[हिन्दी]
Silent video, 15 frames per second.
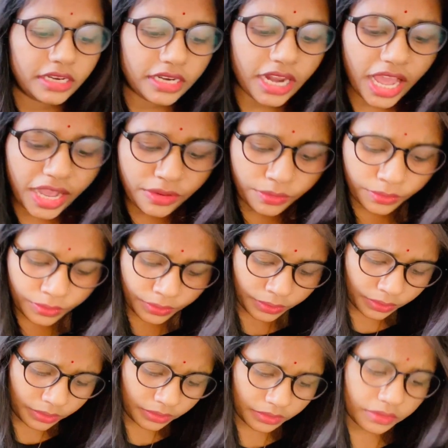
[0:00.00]
ना नाकू
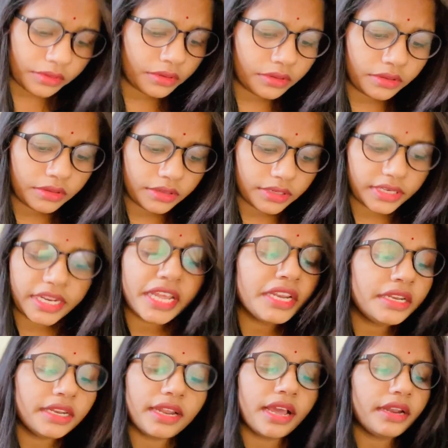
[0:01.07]
ना
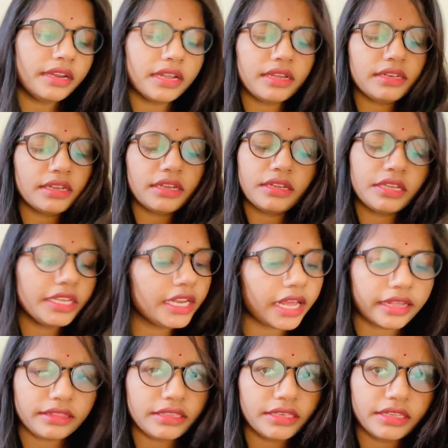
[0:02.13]
ना ना
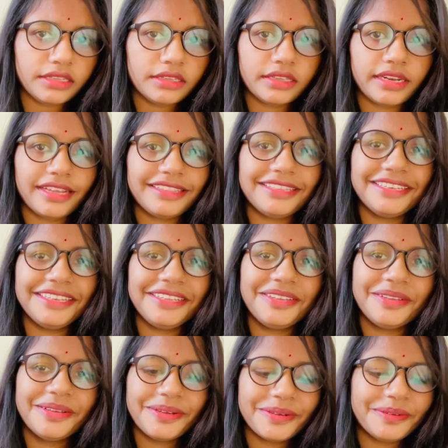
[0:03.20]
हिलाते नहीं हिलाते नहीं
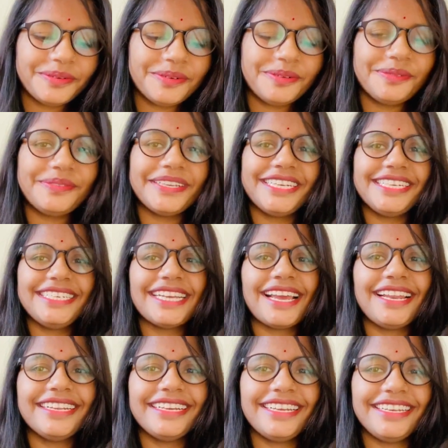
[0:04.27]
कुहू
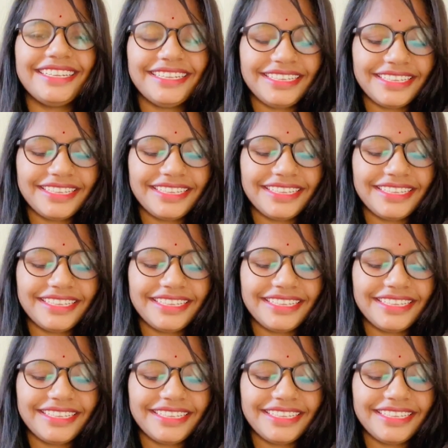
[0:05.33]
परेशान कर रही